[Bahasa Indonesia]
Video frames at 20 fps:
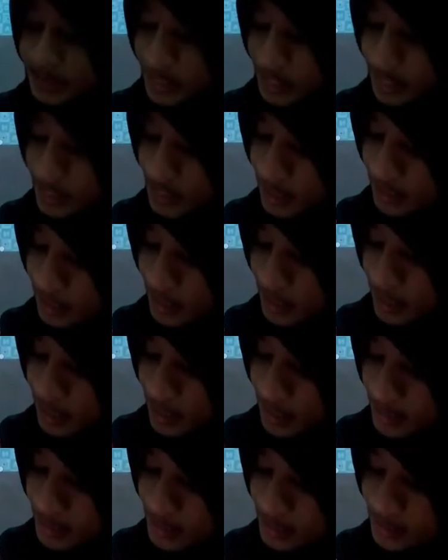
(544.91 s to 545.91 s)
Jadi
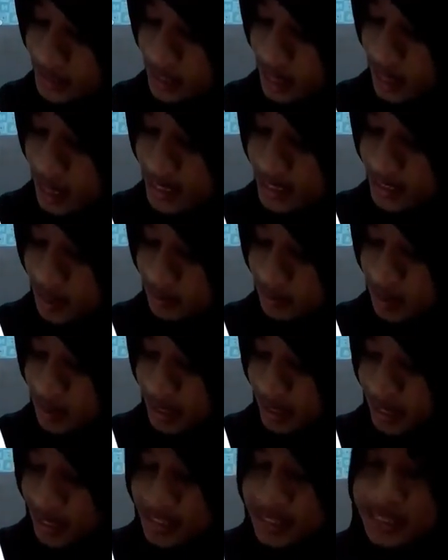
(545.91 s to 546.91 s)
sisi A
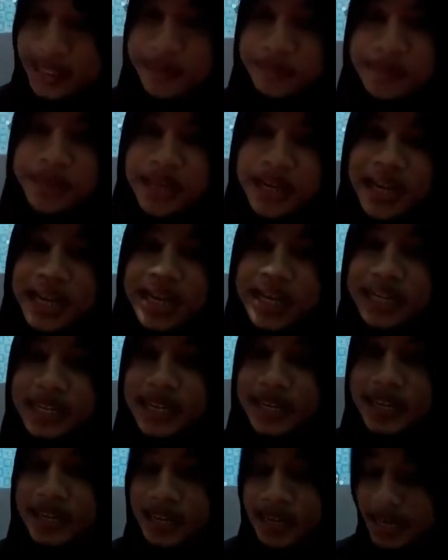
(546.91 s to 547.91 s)
sama dengan 9
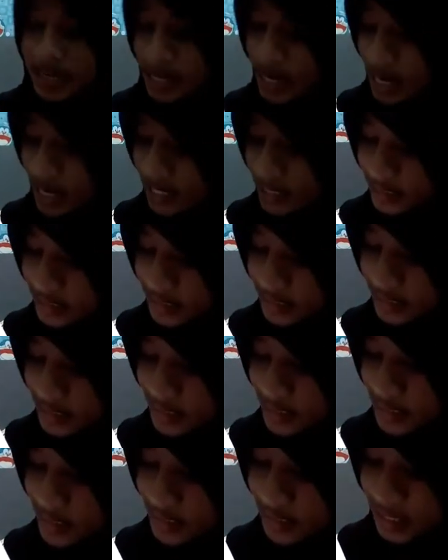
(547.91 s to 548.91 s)
dan
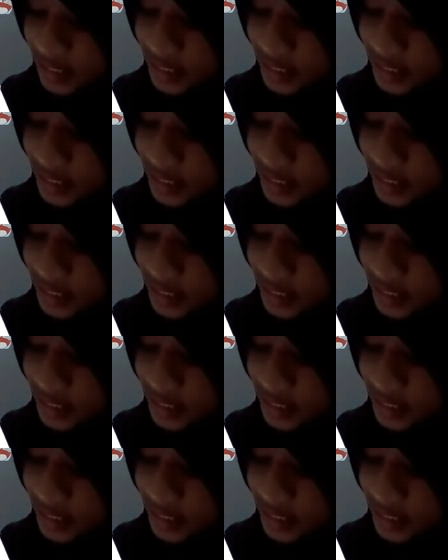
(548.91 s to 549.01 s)
sisi